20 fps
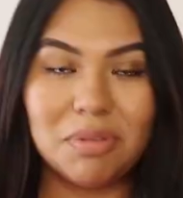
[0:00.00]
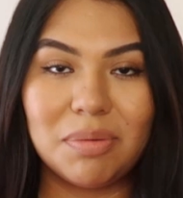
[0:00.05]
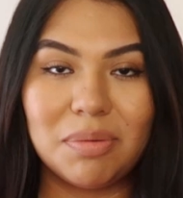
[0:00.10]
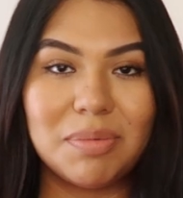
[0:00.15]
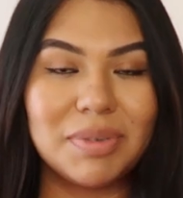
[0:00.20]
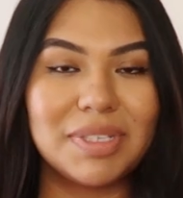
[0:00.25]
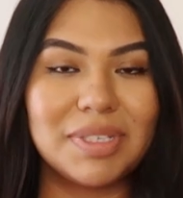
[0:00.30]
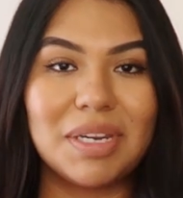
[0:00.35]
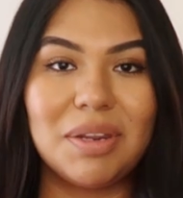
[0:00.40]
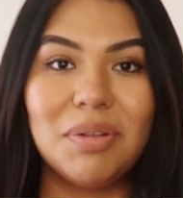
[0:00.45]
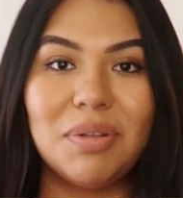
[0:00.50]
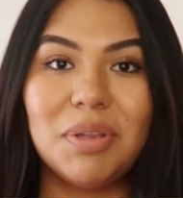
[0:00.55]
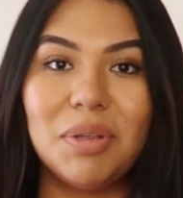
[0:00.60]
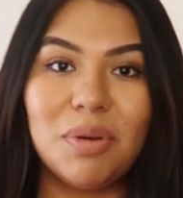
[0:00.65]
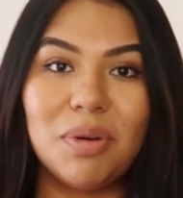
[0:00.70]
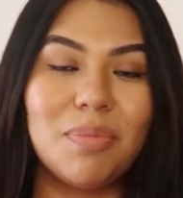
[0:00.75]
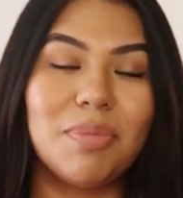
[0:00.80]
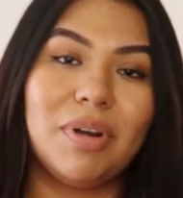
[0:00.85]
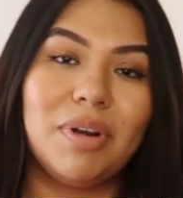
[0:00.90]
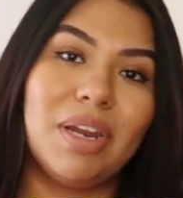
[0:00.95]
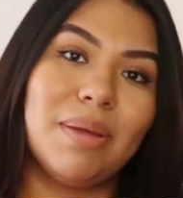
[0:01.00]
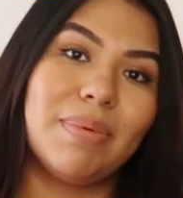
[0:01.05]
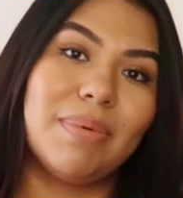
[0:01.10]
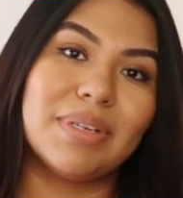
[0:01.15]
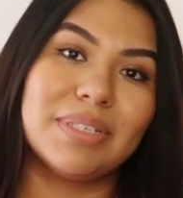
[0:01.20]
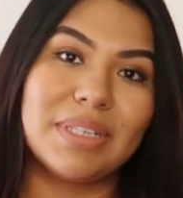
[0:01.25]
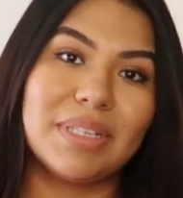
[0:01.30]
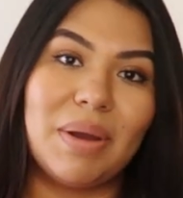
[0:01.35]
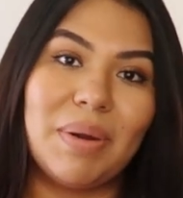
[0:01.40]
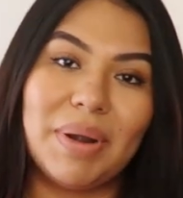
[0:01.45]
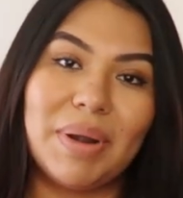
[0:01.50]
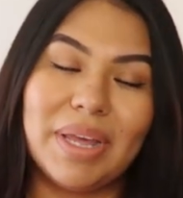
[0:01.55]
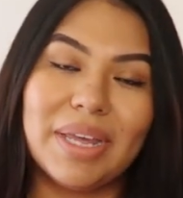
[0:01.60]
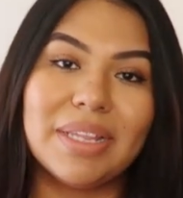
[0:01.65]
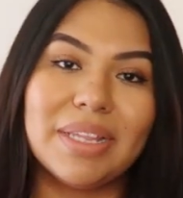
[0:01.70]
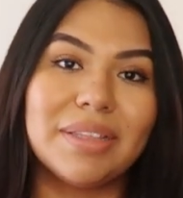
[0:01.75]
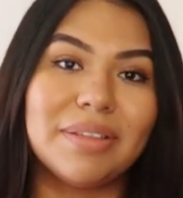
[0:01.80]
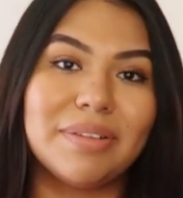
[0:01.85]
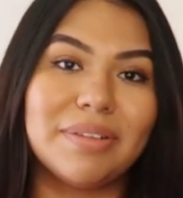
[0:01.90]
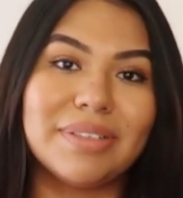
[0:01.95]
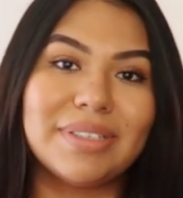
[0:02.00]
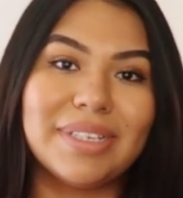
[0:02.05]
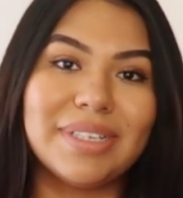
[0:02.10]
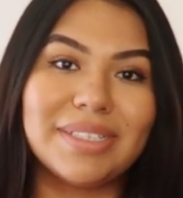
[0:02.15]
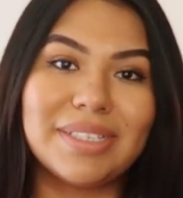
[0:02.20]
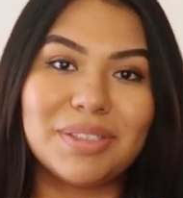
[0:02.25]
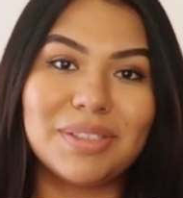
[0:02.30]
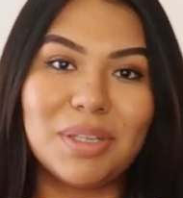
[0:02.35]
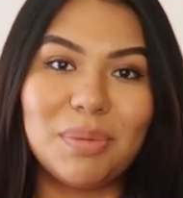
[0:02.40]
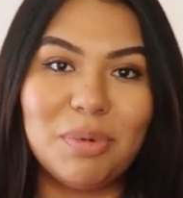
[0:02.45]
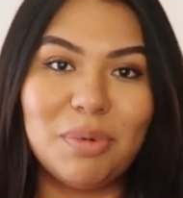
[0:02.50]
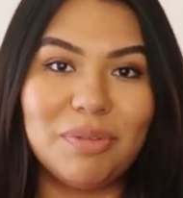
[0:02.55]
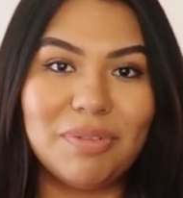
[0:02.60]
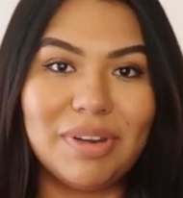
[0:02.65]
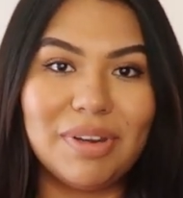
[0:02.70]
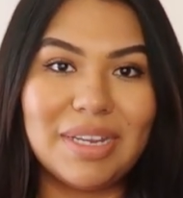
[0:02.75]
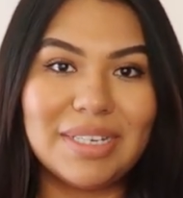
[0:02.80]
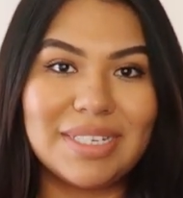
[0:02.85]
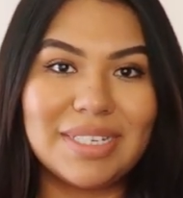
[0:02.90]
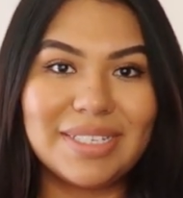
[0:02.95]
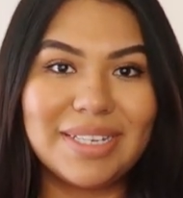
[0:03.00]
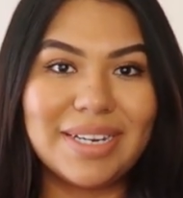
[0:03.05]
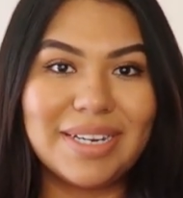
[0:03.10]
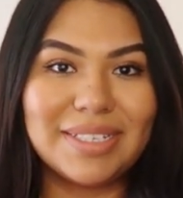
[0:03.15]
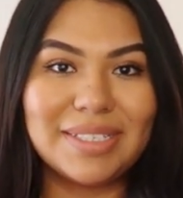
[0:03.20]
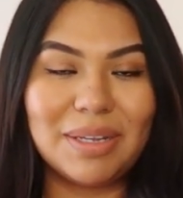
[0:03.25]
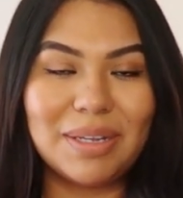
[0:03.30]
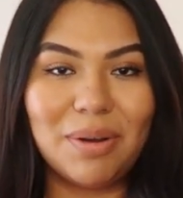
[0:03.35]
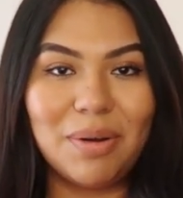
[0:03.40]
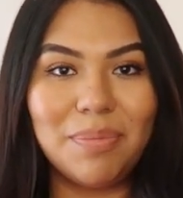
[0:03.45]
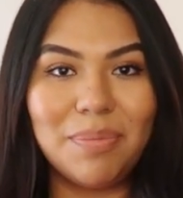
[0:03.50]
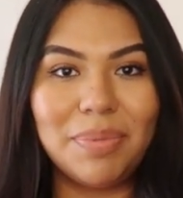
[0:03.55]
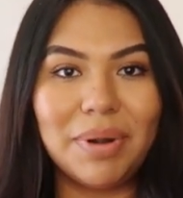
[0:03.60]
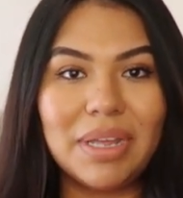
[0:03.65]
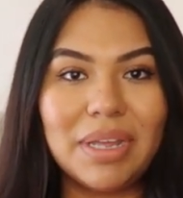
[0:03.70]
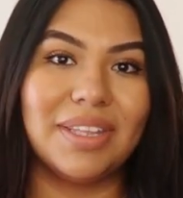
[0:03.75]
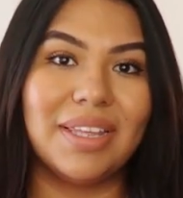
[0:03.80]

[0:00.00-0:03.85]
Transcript: no hemos tenido ningún problema hasta ahora, entonces estoy muy feliz de hacer esta compra.